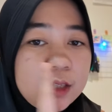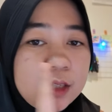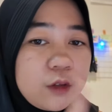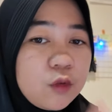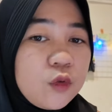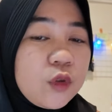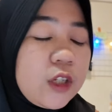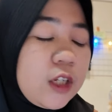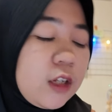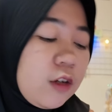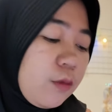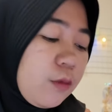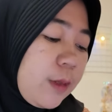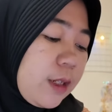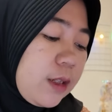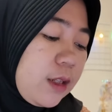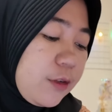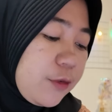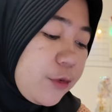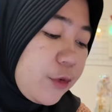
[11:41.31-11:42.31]
1
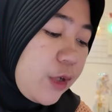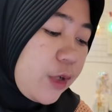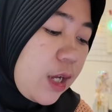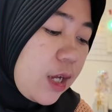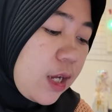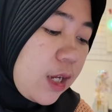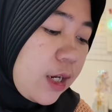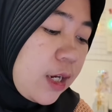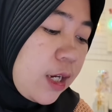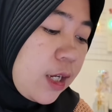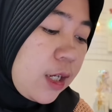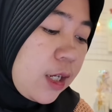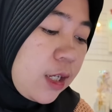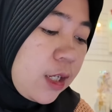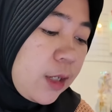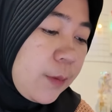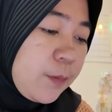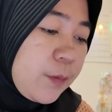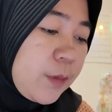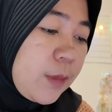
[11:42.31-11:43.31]
km juga
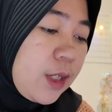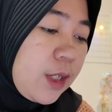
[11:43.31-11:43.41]
ada.